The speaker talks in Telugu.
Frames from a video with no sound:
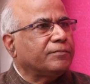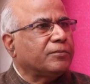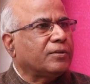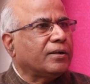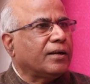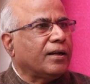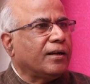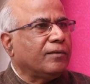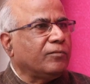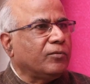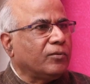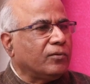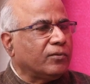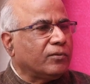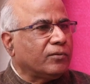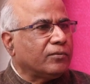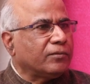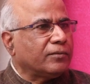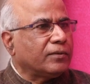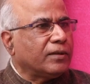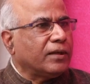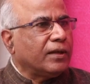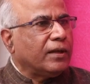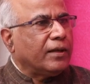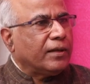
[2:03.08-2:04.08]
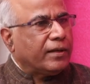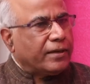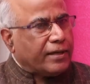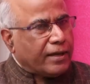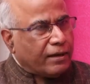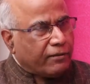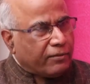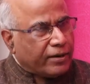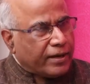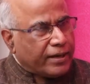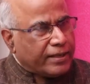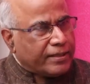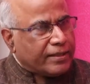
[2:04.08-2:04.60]
చెప్తున్నాము
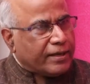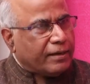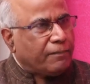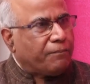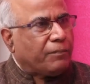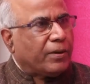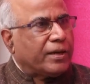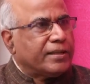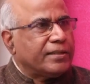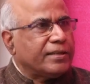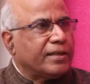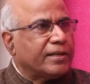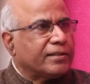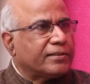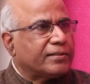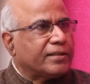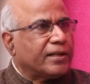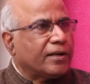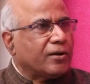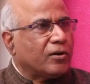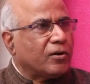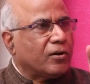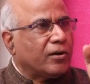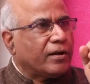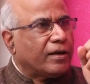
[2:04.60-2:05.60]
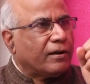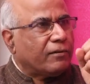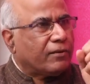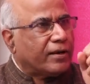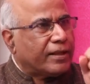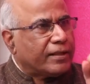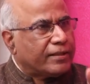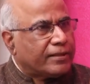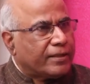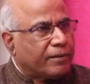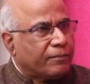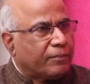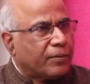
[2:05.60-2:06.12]
ఎవరైతే పనిచేస్తాడో
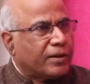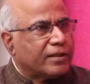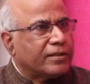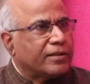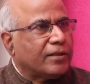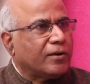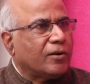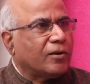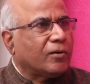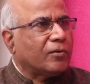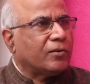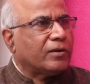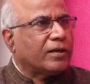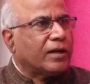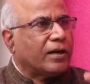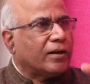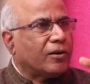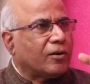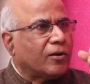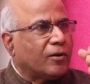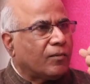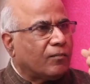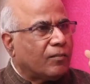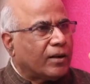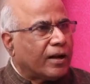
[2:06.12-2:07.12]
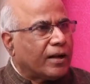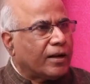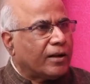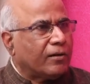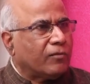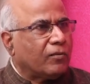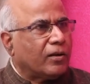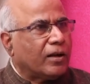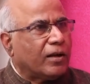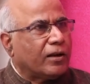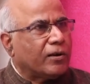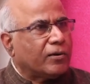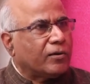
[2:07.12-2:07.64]
ఎవరైతే ప్రజల్లో ఉంటాడో
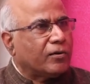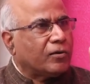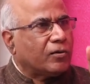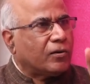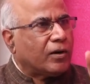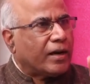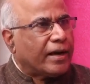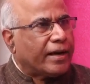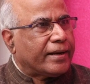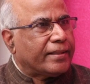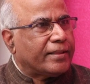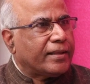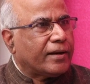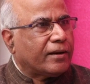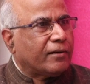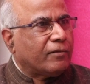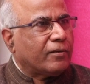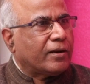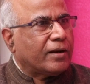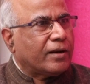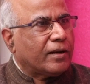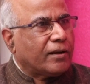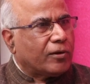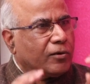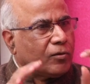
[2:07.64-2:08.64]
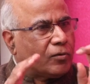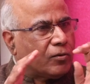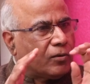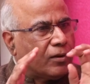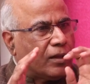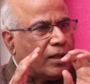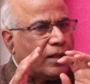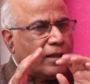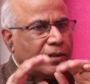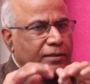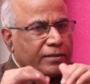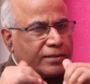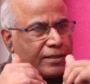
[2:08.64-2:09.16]
మానవ వనరులు ఆర్థిక వనరులు
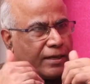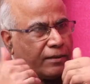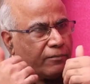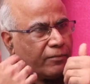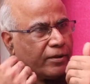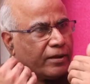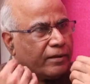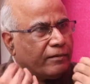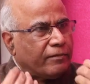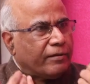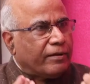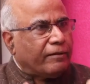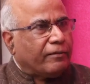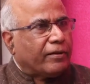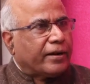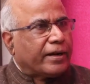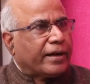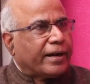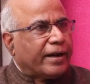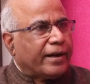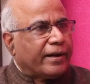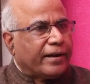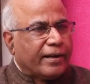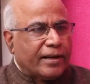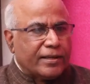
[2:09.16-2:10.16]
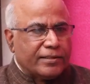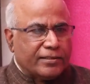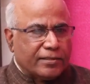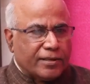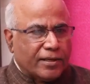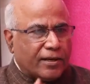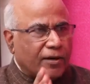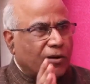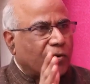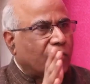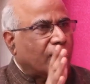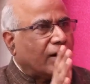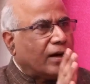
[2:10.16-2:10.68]
సమయం ఎవరు
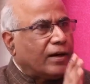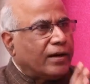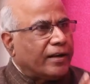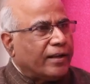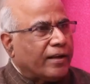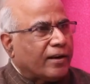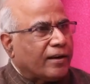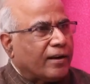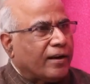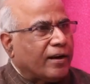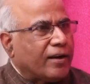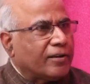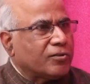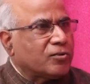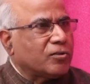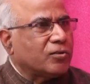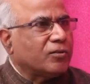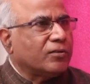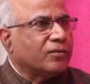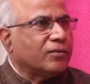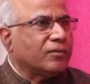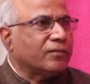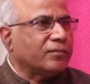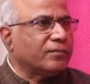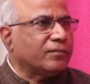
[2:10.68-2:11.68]
కేటాయిస్తారో వాళ్ళే రాజు